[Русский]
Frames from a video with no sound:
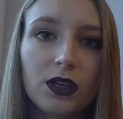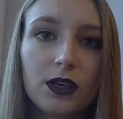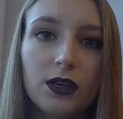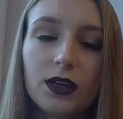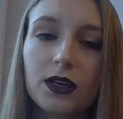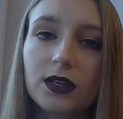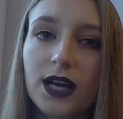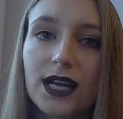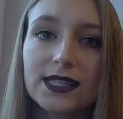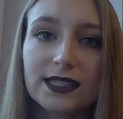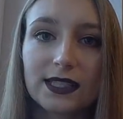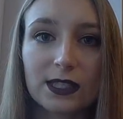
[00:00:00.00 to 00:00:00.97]
и
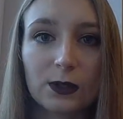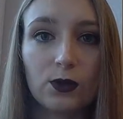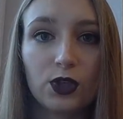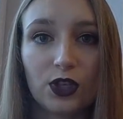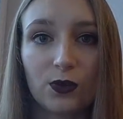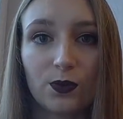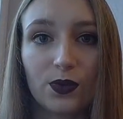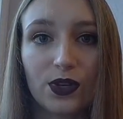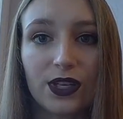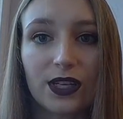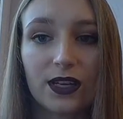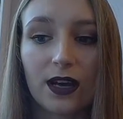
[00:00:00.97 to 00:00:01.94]
разные случаи
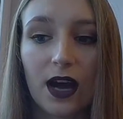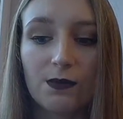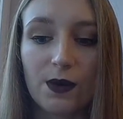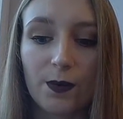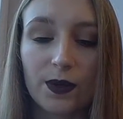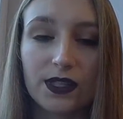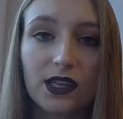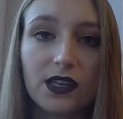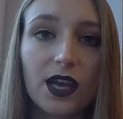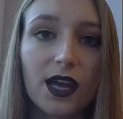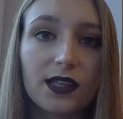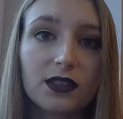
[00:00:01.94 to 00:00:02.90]
были
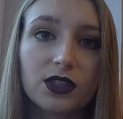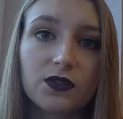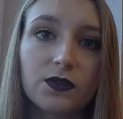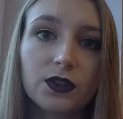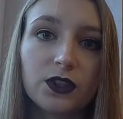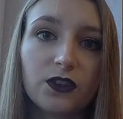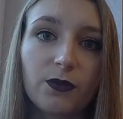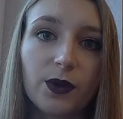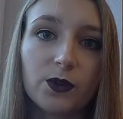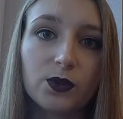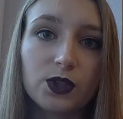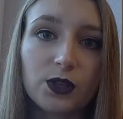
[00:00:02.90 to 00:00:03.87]
попадения этих животных в
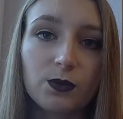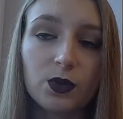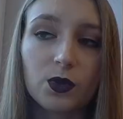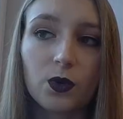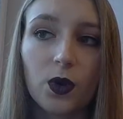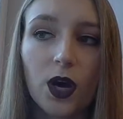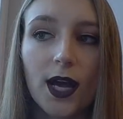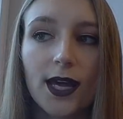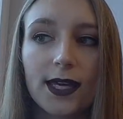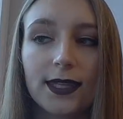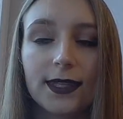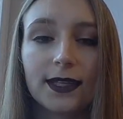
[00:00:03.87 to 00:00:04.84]
мою семью.
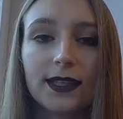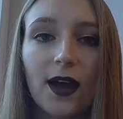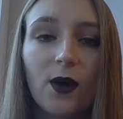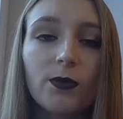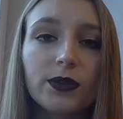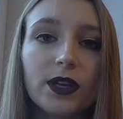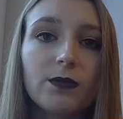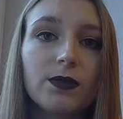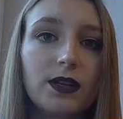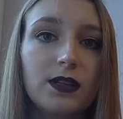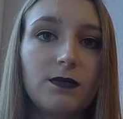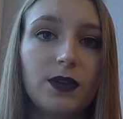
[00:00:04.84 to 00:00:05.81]
Иногда у меня
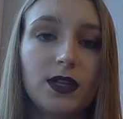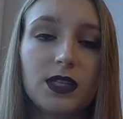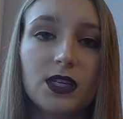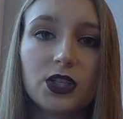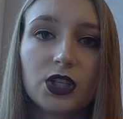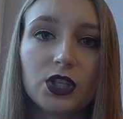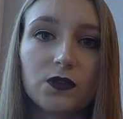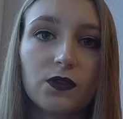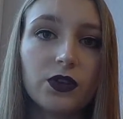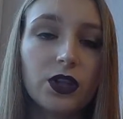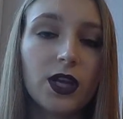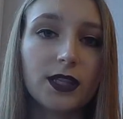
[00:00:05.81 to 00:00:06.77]
были на передержке
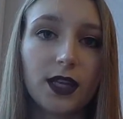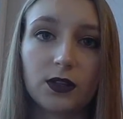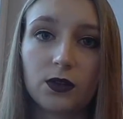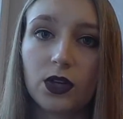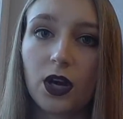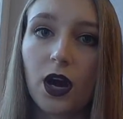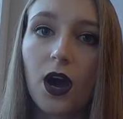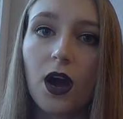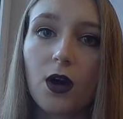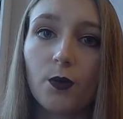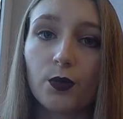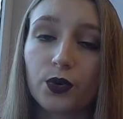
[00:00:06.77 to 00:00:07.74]
животные, от которых
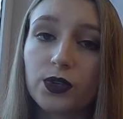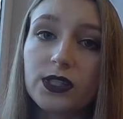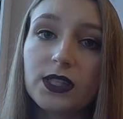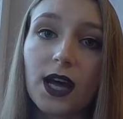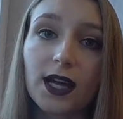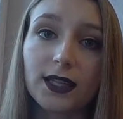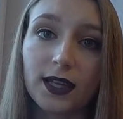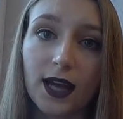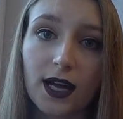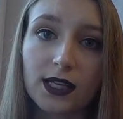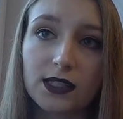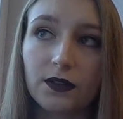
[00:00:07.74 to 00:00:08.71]
просто
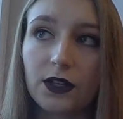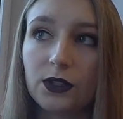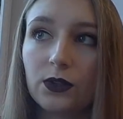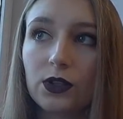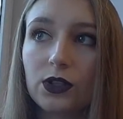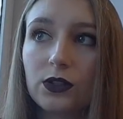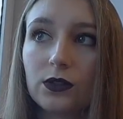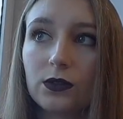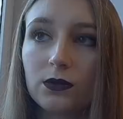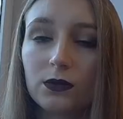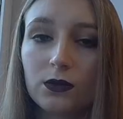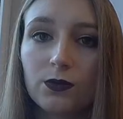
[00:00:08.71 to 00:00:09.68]
отказывались. То есть,
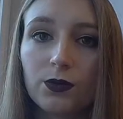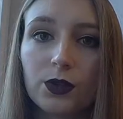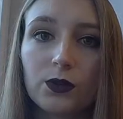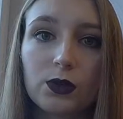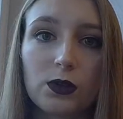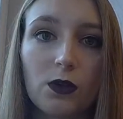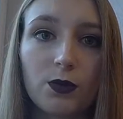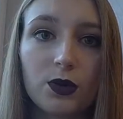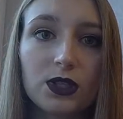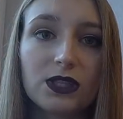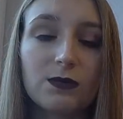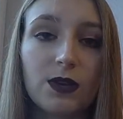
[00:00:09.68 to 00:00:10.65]
ну, было условие,
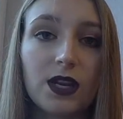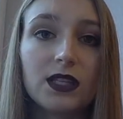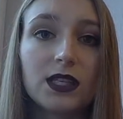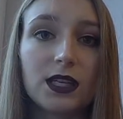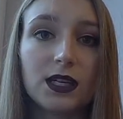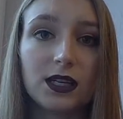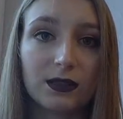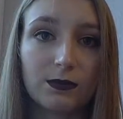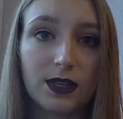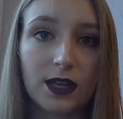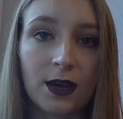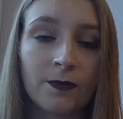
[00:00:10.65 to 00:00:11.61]
просто заберите их от
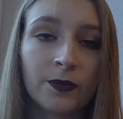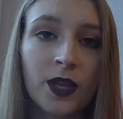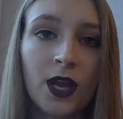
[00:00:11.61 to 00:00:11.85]
меня.